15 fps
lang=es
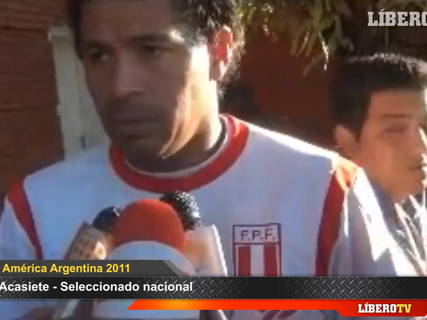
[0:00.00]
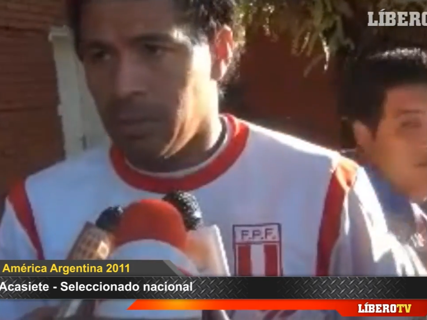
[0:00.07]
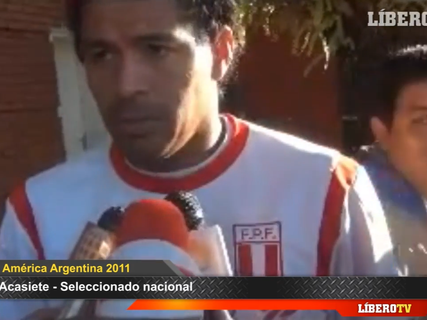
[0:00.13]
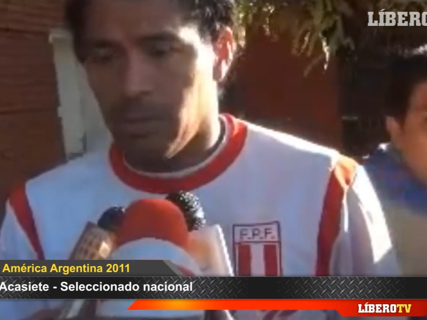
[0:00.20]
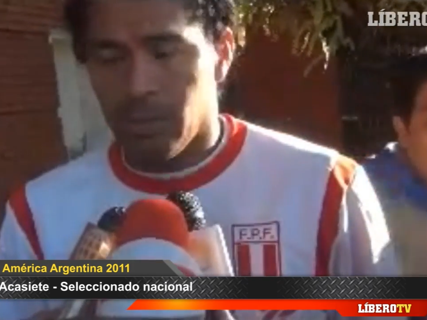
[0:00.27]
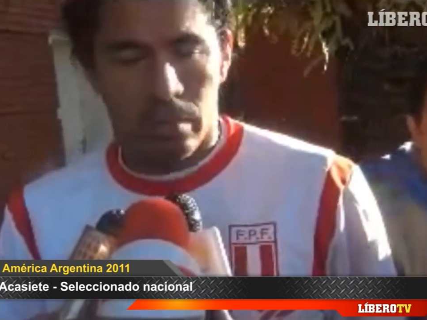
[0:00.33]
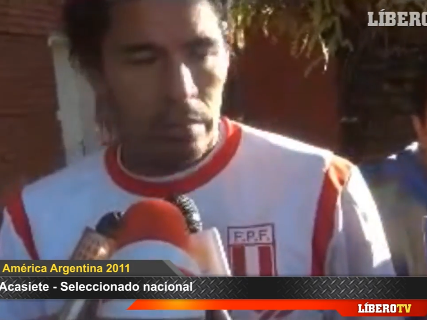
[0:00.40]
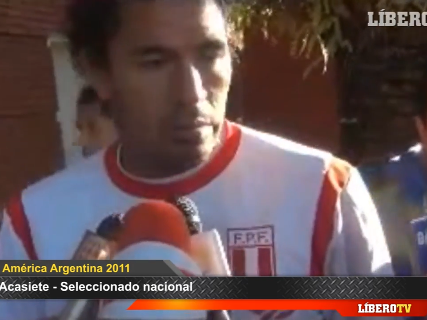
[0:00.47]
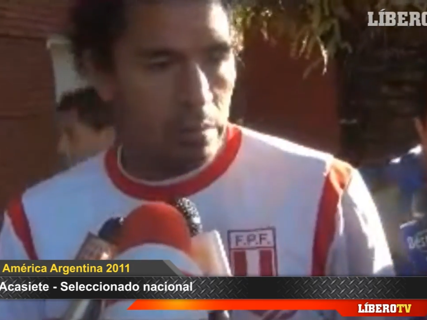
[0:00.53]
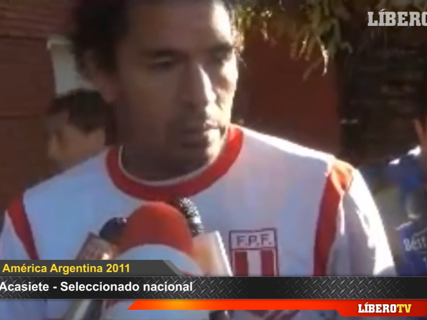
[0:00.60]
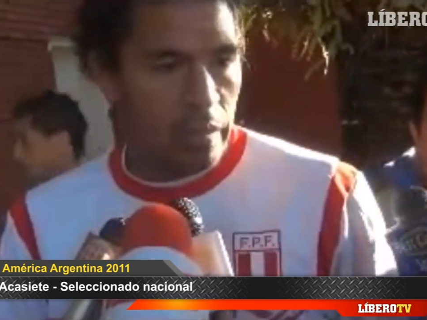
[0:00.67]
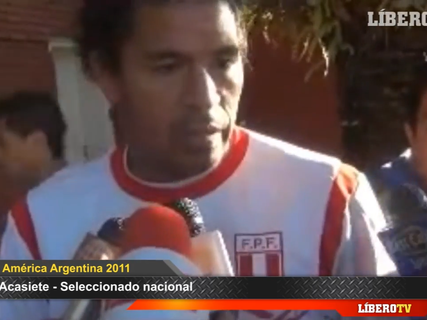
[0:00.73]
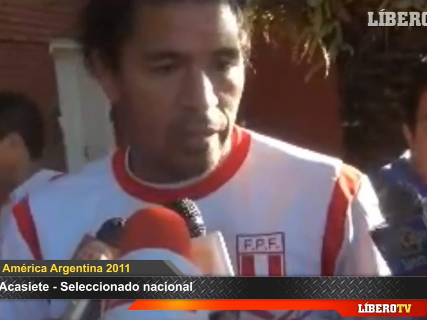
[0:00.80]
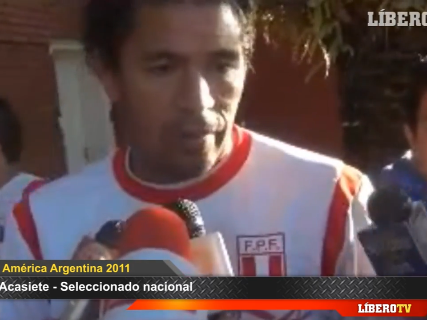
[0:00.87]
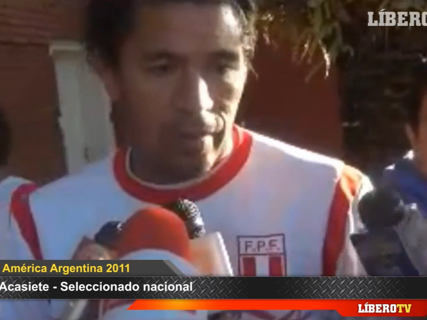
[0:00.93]
bueno,
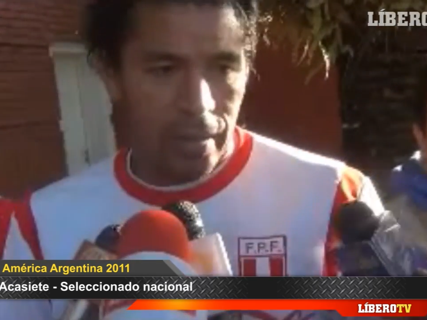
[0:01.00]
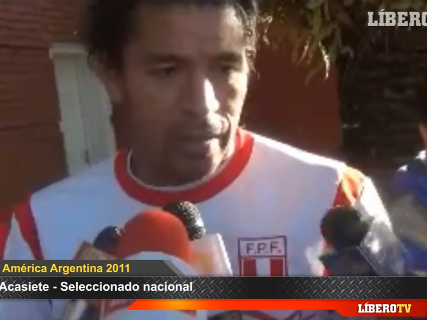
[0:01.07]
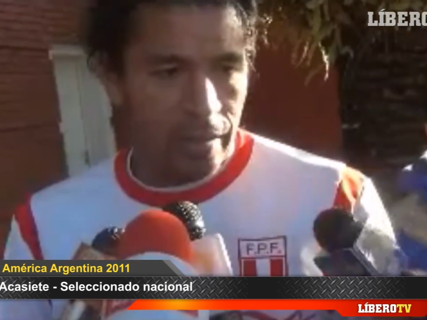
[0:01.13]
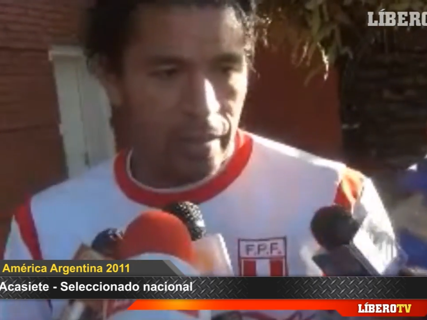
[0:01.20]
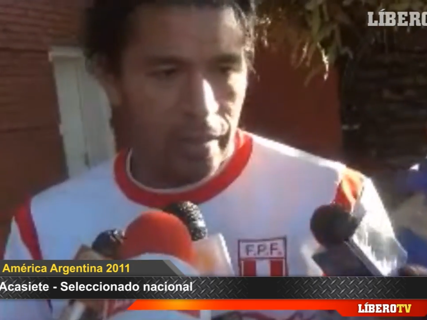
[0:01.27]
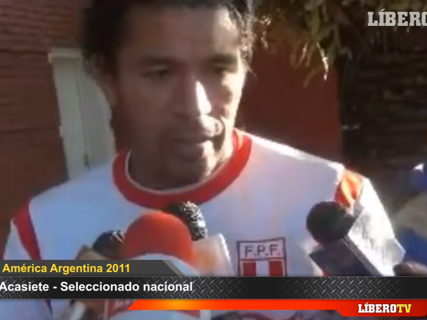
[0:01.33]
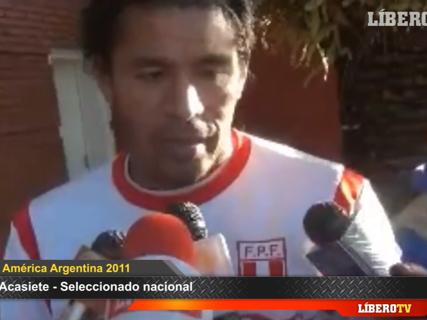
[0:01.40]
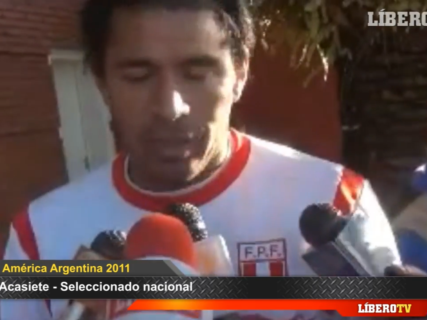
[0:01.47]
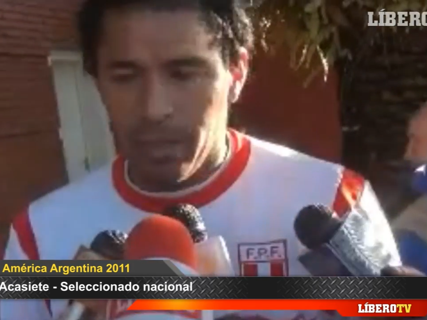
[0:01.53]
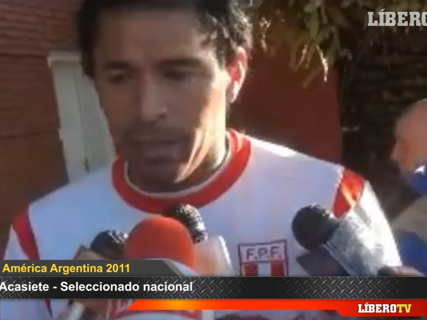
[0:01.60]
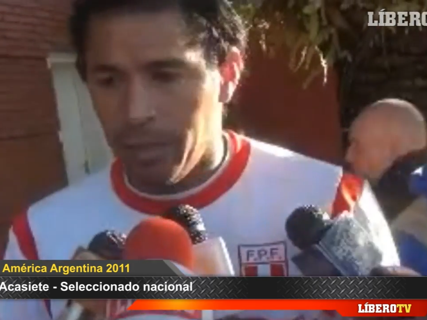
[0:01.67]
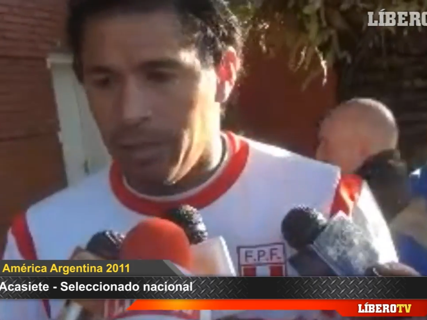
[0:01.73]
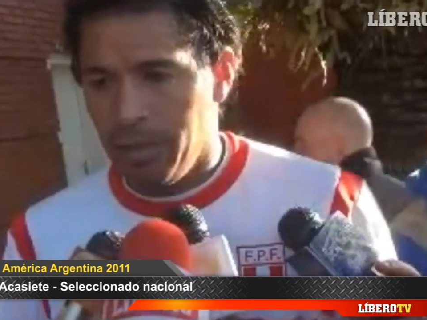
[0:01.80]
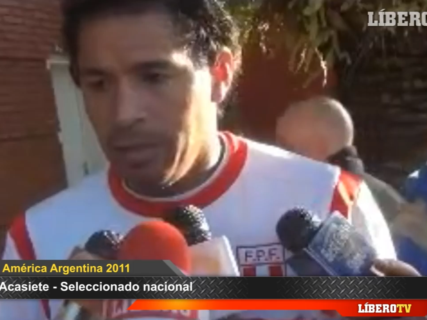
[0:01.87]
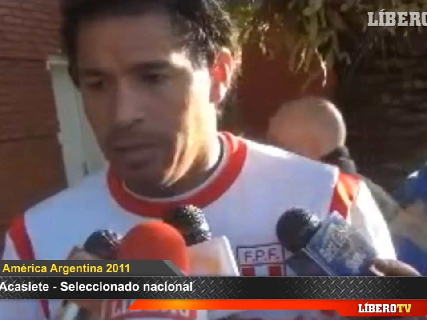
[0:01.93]
hay que ver
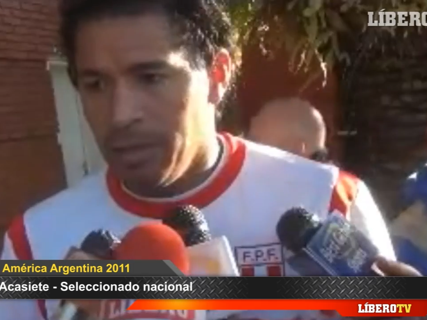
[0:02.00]
que,